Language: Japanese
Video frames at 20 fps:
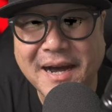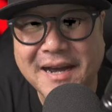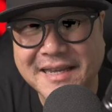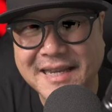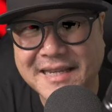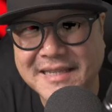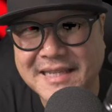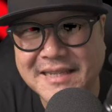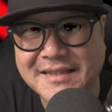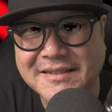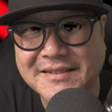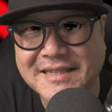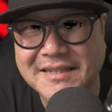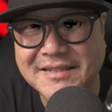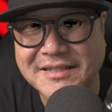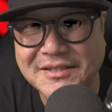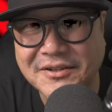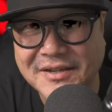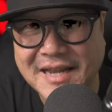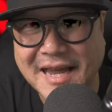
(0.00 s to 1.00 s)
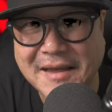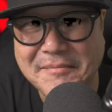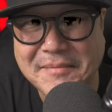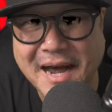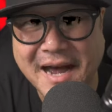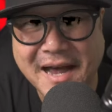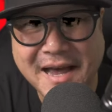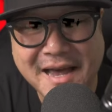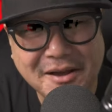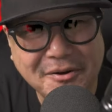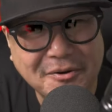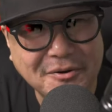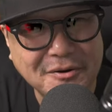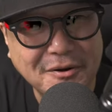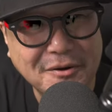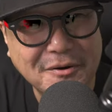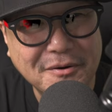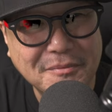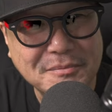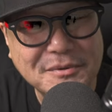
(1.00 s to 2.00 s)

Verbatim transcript: ケティングですよね。まあ、この